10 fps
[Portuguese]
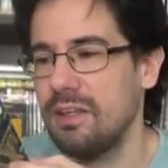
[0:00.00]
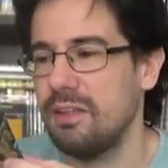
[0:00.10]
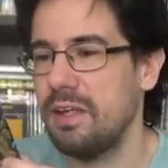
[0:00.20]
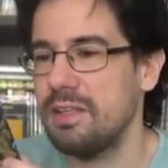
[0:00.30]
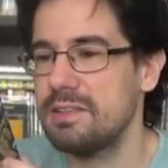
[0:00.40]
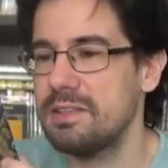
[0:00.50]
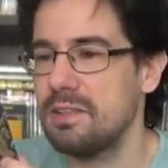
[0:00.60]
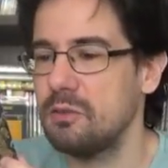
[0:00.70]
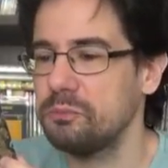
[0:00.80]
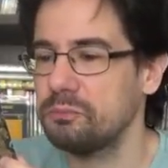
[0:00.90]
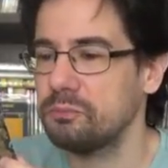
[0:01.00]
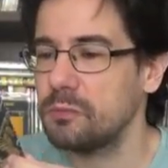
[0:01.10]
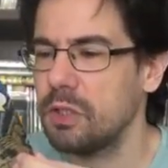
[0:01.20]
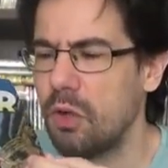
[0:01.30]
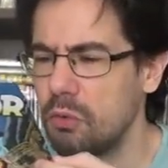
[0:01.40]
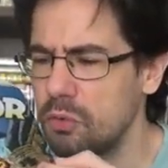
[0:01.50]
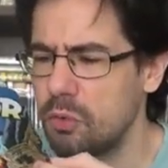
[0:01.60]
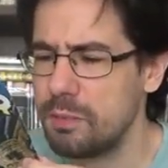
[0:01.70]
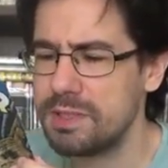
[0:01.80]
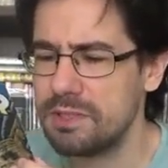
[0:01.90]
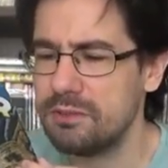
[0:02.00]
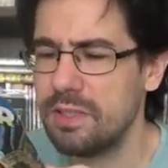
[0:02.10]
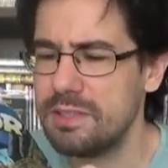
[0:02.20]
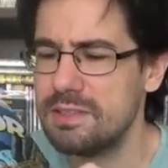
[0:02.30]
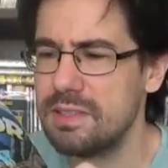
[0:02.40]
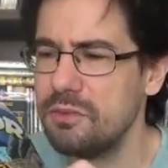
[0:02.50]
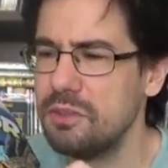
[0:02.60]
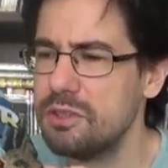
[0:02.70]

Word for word: na edição, logo no comecinho da edição,